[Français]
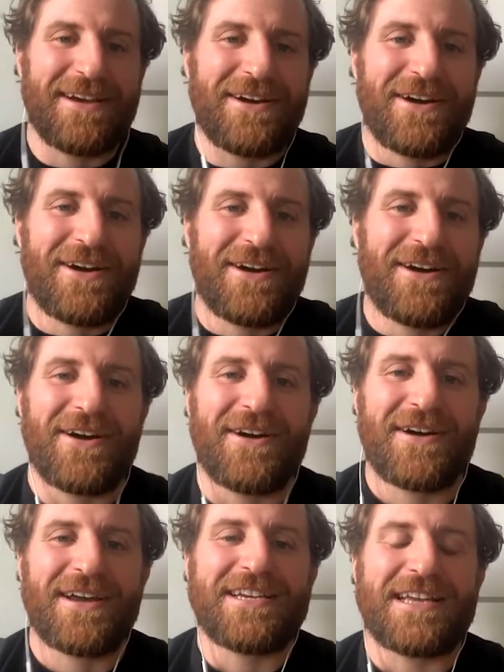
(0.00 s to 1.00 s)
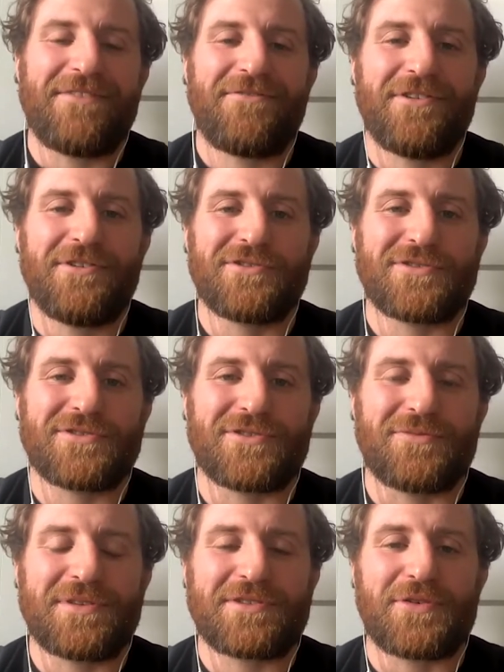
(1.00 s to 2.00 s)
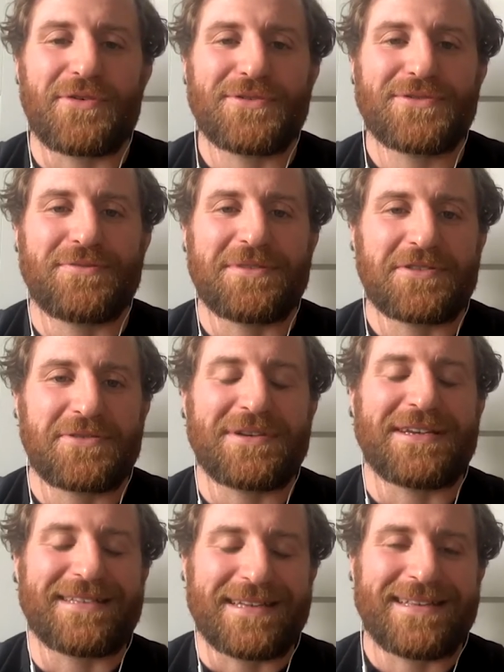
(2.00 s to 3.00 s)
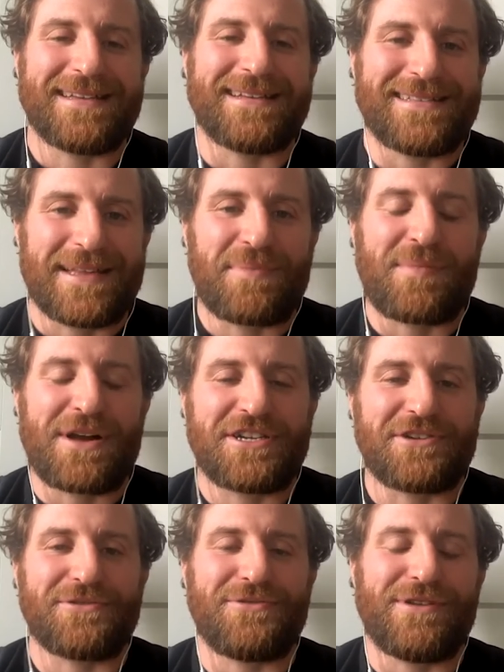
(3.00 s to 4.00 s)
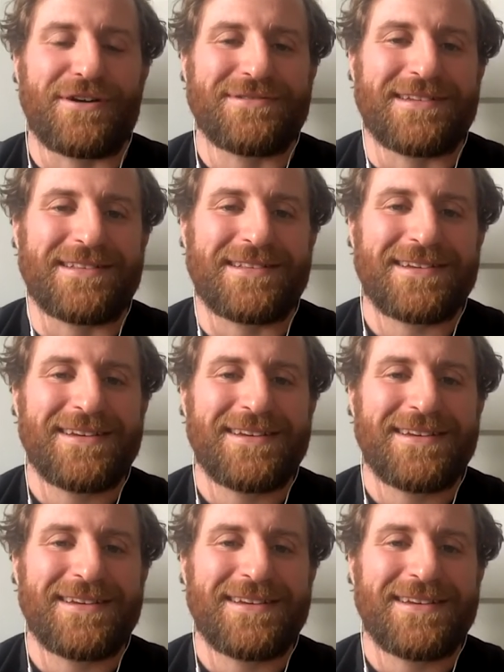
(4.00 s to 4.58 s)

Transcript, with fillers: et j'avais fait une sauce au pesto rosso maison et c'était c'était pas mal, j'ai retenu la recette.